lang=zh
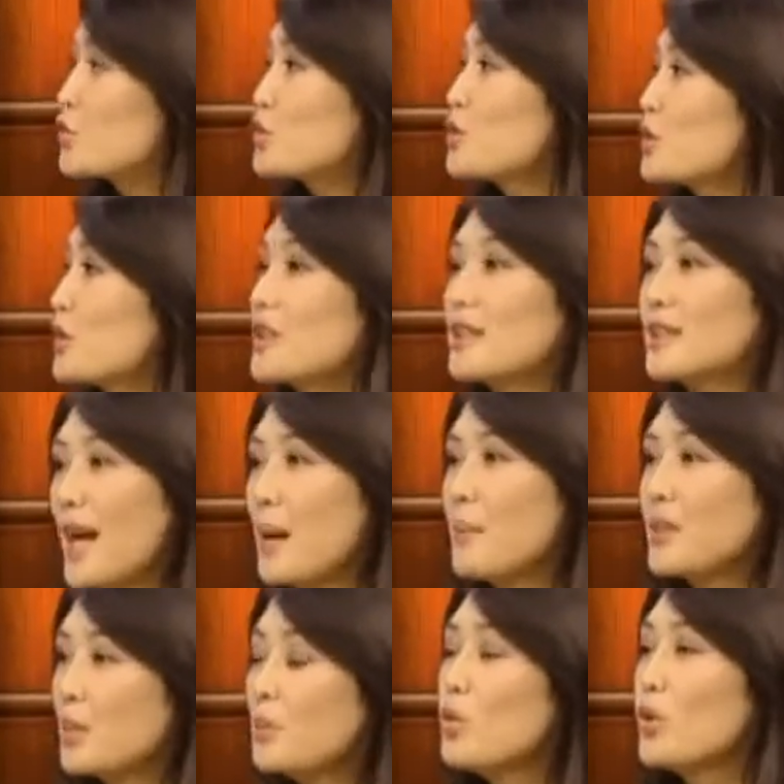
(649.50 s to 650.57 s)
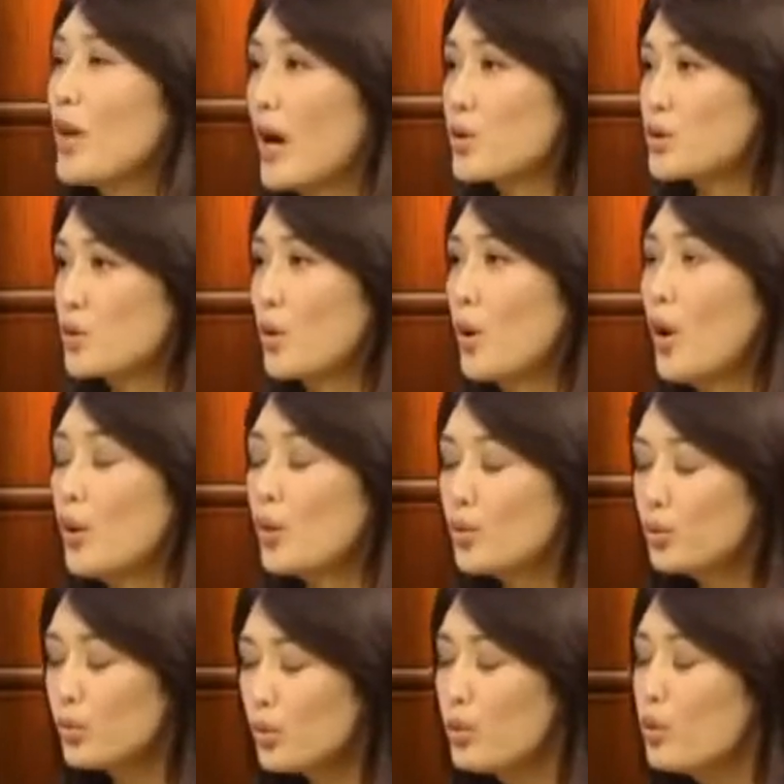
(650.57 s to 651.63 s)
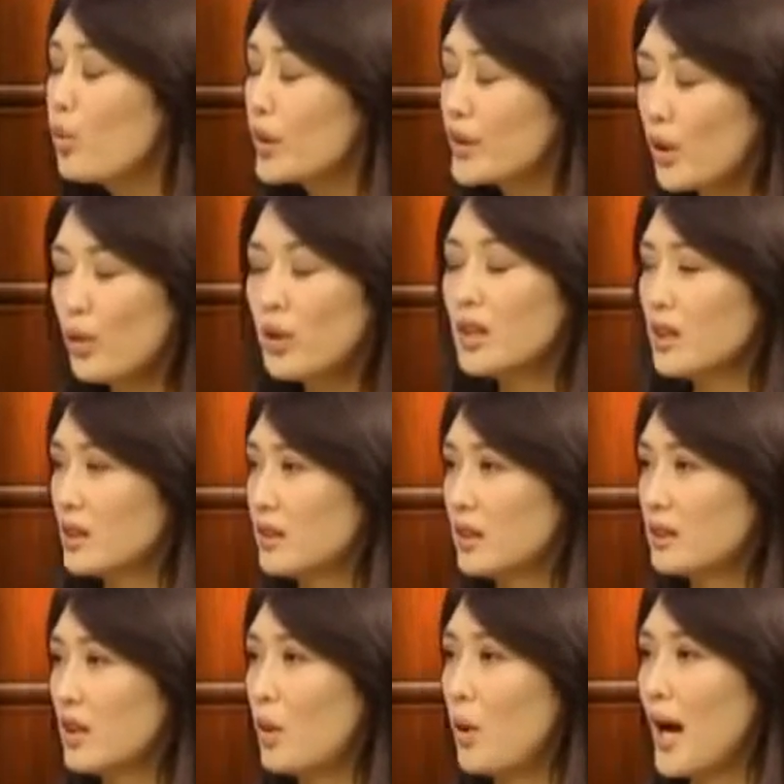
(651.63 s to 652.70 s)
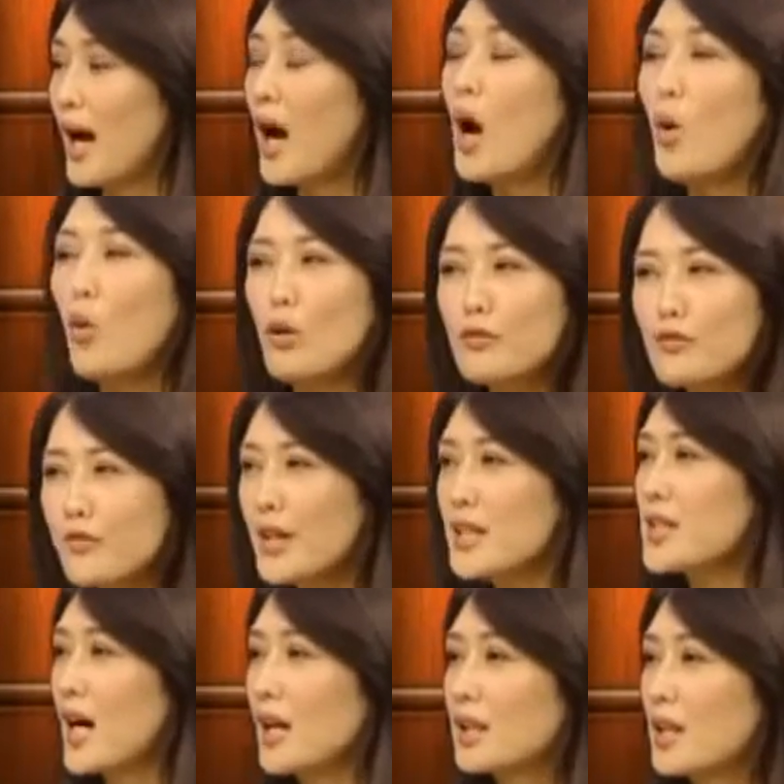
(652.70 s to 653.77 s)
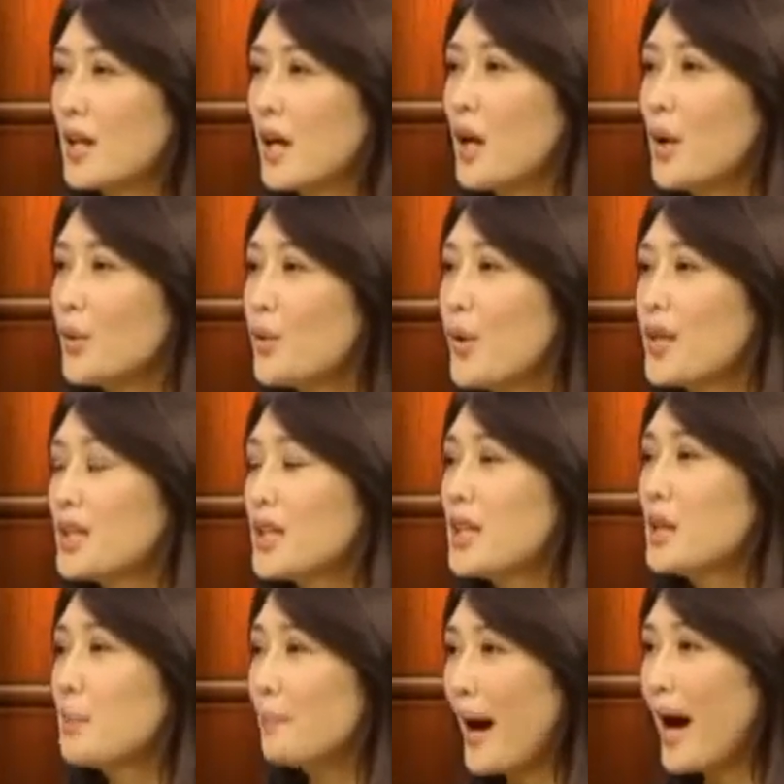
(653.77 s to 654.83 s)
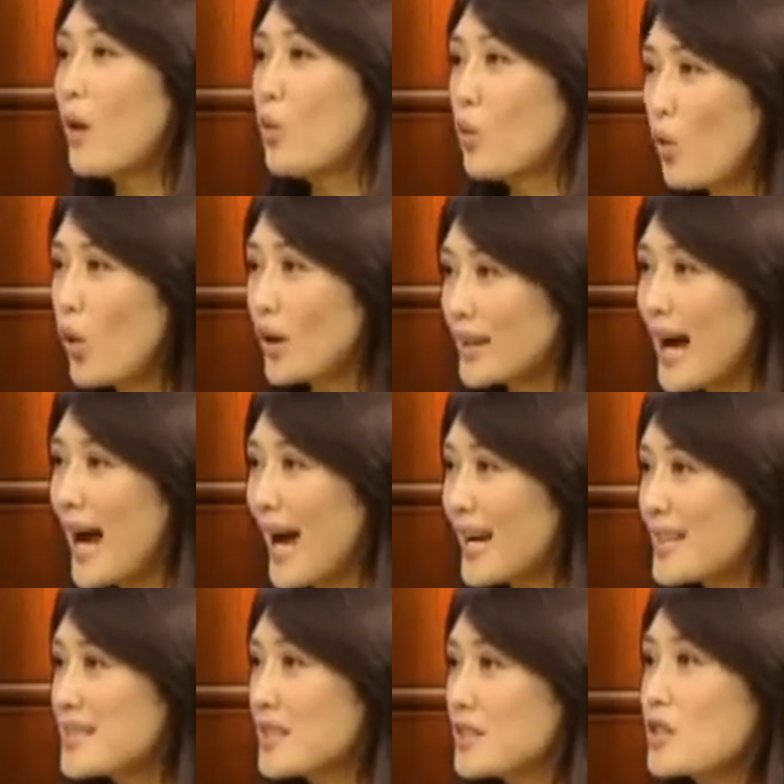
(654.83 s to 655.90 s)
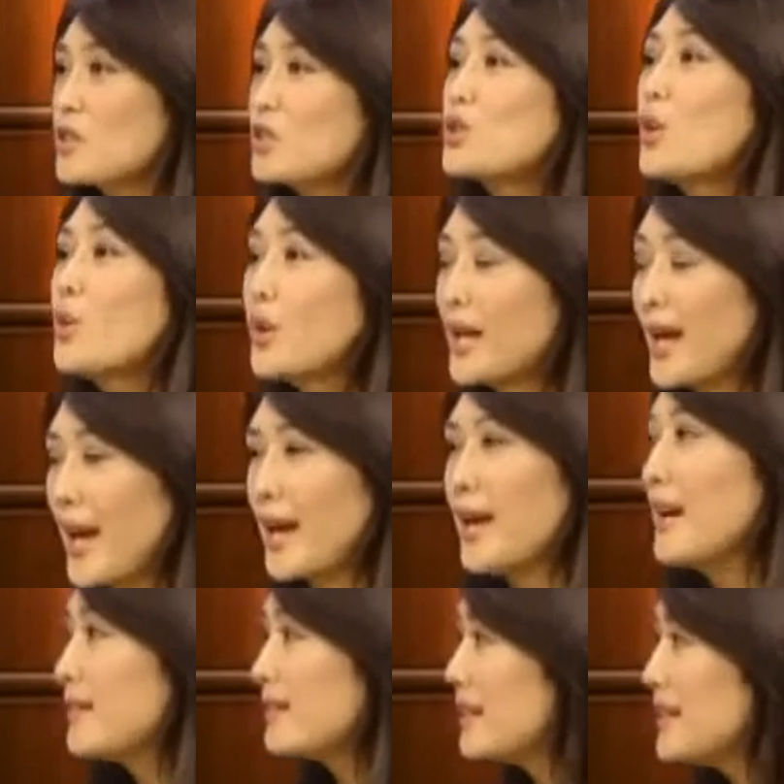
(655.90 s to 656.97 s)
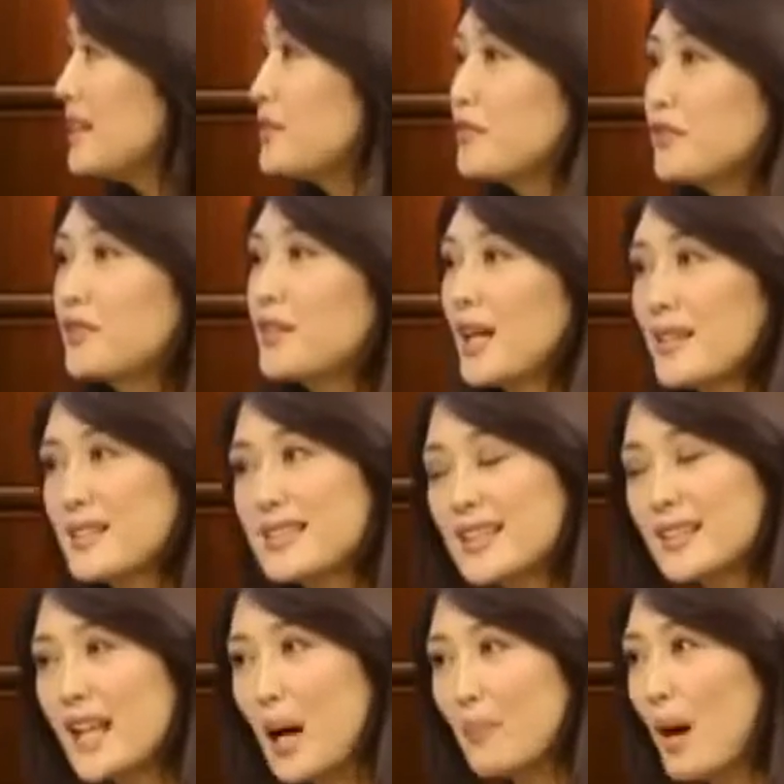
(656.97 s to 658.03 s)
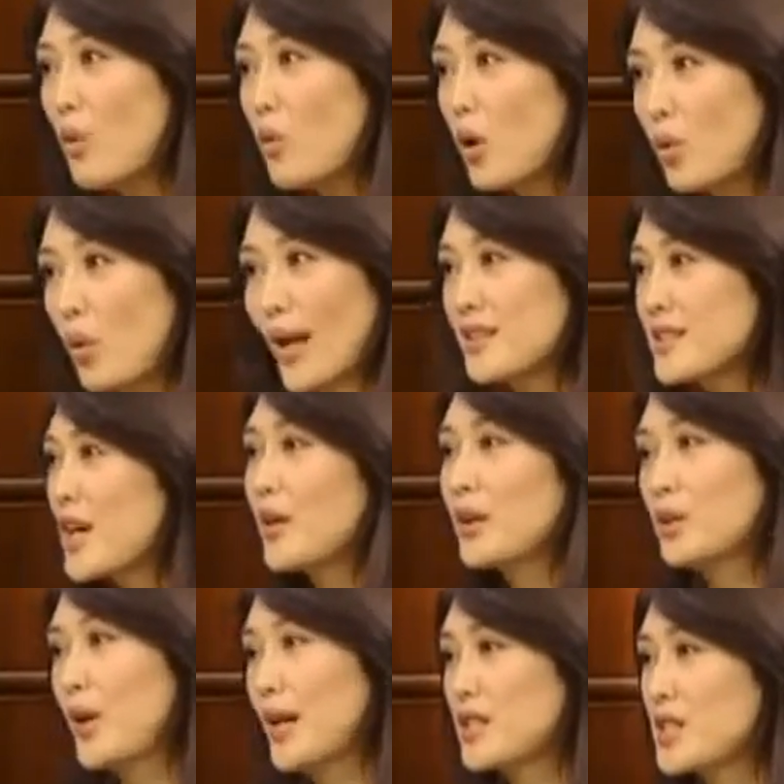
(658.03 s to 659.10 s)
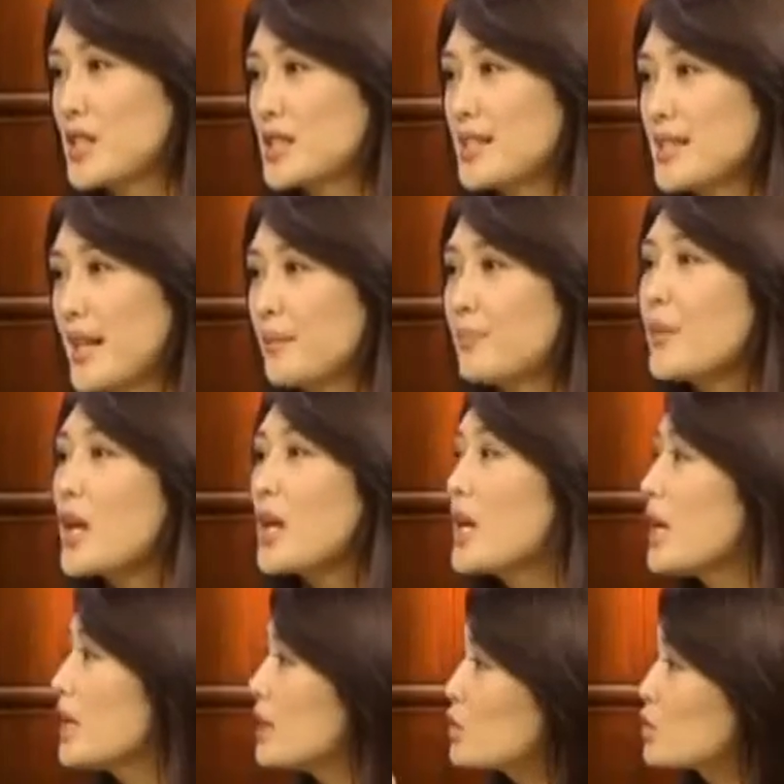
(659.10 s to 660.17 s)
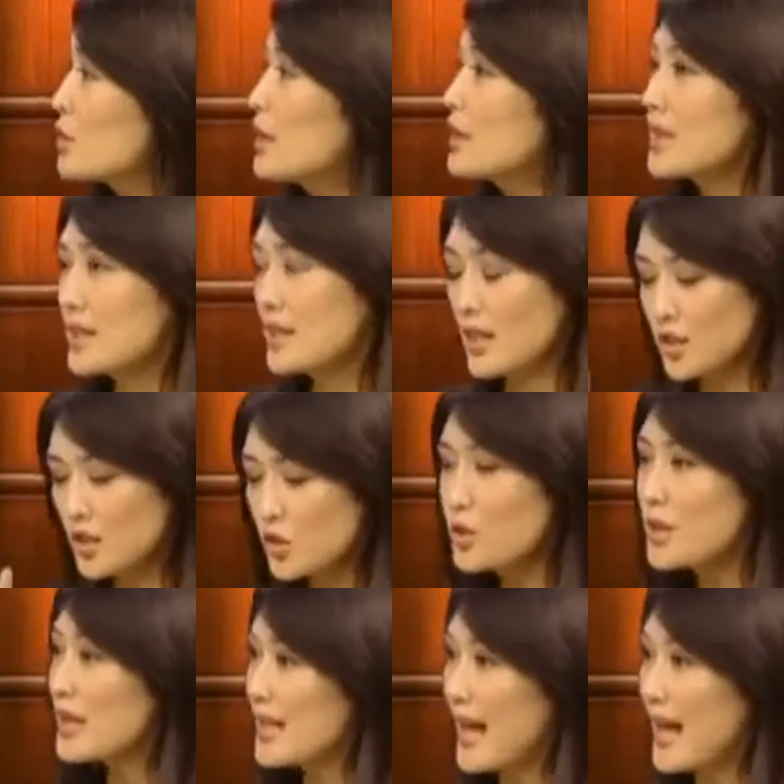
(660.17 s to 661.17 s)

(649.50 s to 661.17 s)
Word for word: 据他们的幕僚说，如果有可能的话，我非常的愿意把我的孩子送给第一夫人，请他帮我管教一段时间。你说。就